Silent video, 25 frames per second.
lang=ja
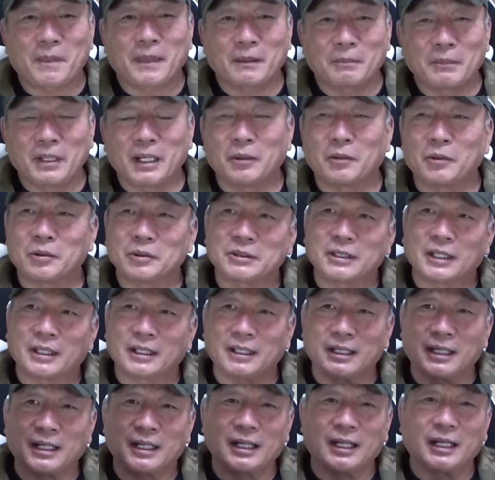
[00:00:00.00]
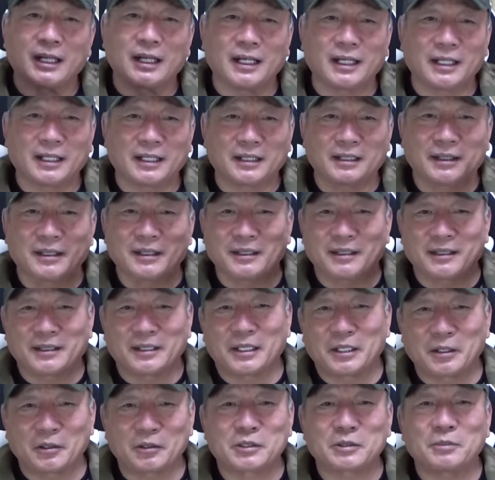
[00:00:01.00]
まあ大阪から
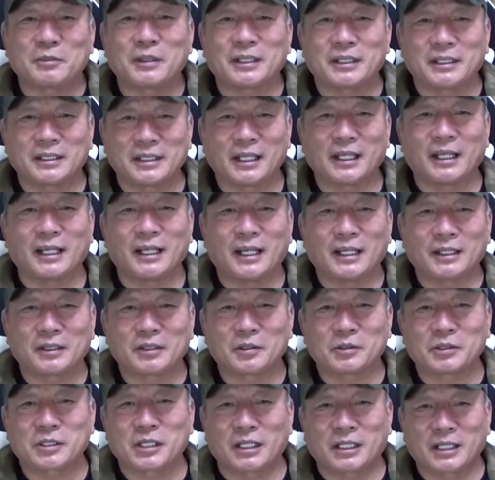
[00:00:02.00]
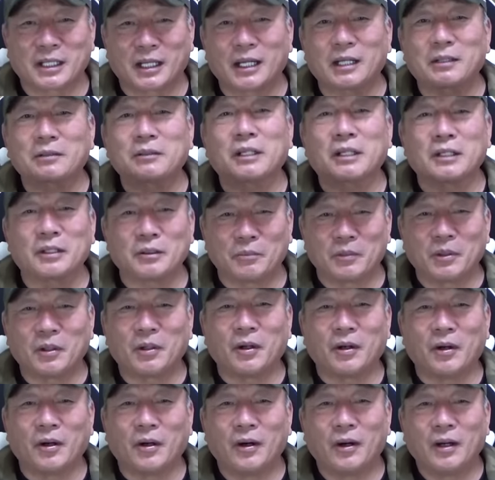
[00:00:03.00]
広島にね土地は変わるけど
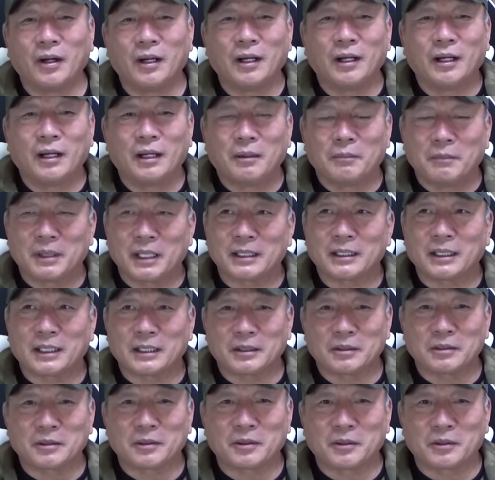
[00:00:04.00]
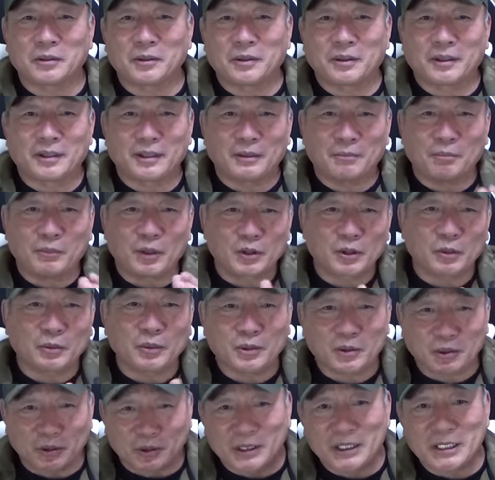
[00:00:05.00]
も、うん、まあだけどもと
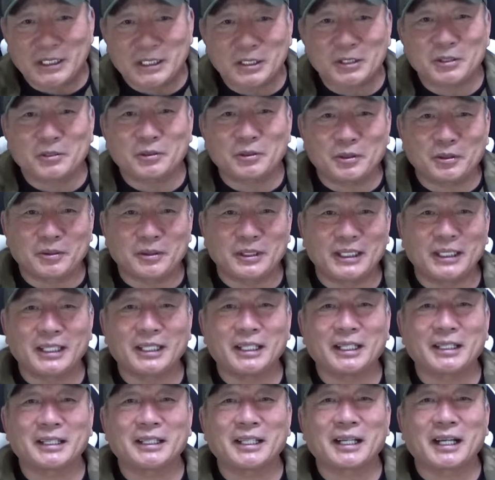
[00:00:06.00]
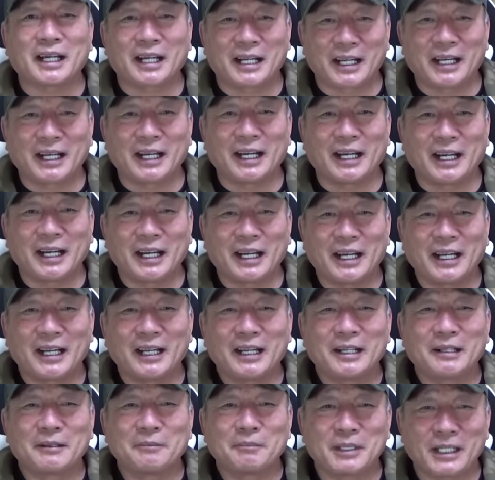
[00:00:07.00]
もと西の人間だから宮
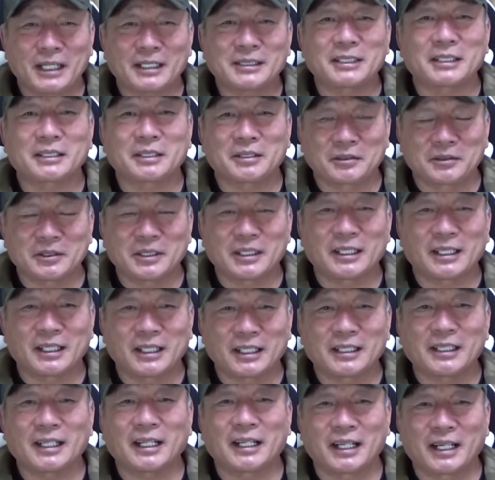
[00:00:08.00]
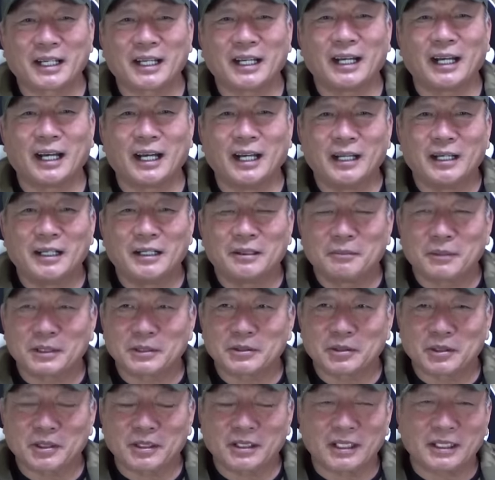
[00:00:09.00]
崎ね宮崎の人間だから、まあ、
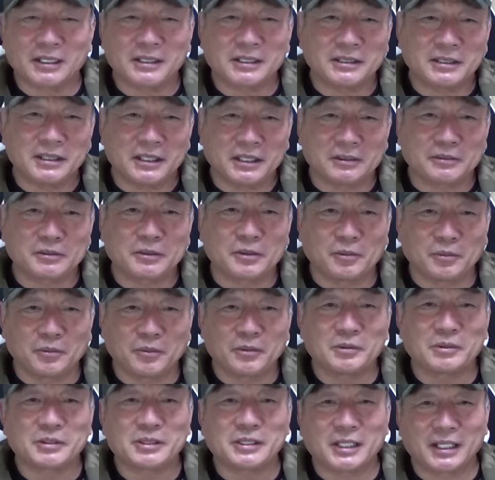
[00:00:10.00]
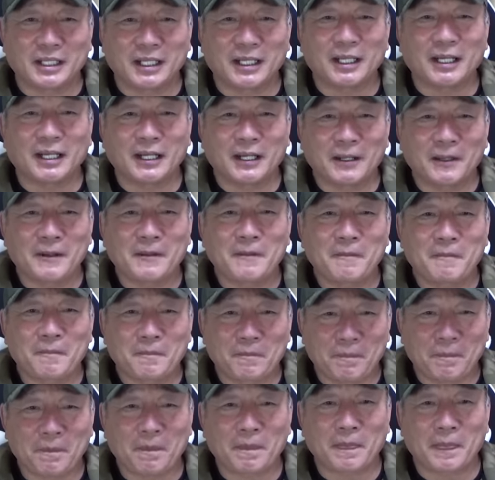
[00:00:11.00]
それは馴染んでいくと思うしねね、
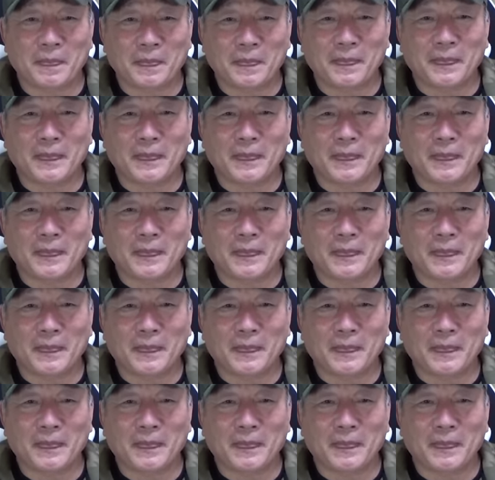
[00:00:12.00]
うんまあ、